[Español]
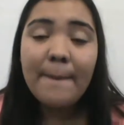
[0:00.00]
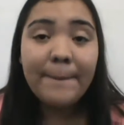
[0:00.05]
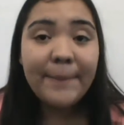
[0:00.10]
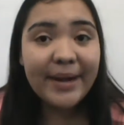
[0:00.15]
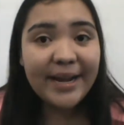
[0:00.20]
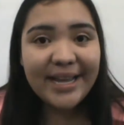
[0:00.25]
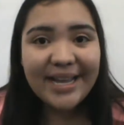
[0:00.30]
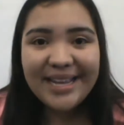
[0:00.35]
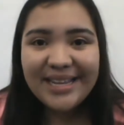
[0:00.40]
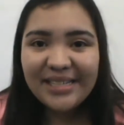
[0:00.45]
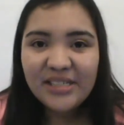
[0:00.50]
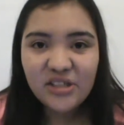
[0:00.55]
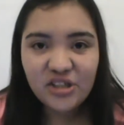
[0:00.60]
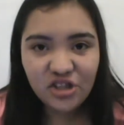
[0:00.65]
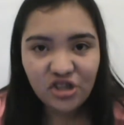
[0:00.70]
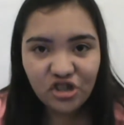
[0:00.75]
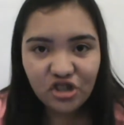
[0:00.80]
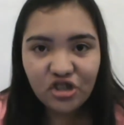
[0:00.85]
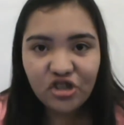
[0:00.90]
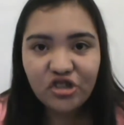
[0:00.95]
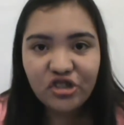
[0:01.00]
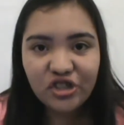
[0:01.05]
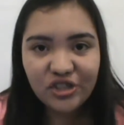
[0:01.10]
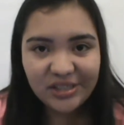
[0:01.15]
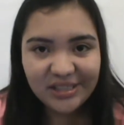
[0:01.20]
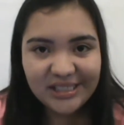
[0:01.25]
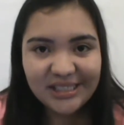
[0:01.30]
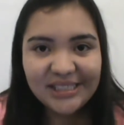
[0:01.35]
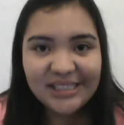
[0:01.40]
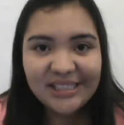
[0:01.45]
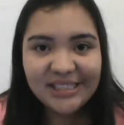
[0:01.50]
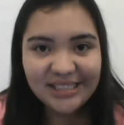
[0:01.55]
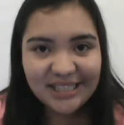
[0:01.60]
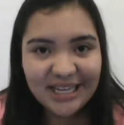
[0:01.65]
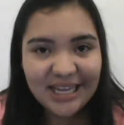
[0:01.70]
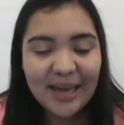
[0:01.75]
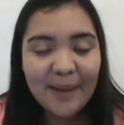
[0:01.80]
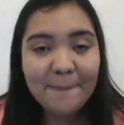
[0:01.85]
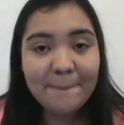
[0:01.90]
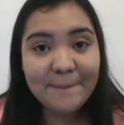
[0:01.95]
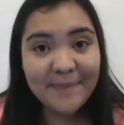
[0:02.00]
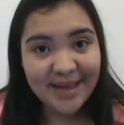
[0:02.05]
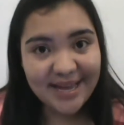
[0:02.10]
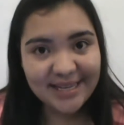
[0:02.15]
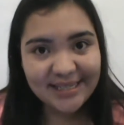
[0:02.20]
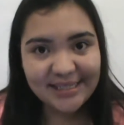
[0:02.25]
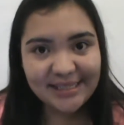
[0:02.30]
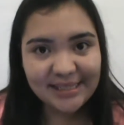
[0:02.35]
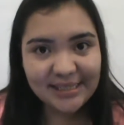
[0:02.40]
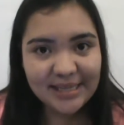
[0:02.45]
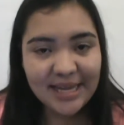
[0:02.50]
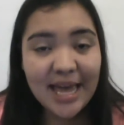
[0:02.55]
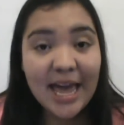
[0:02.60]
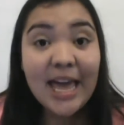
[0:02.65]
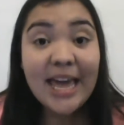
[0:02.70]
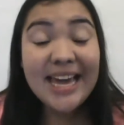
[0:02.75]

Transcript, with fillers: preciosísimas.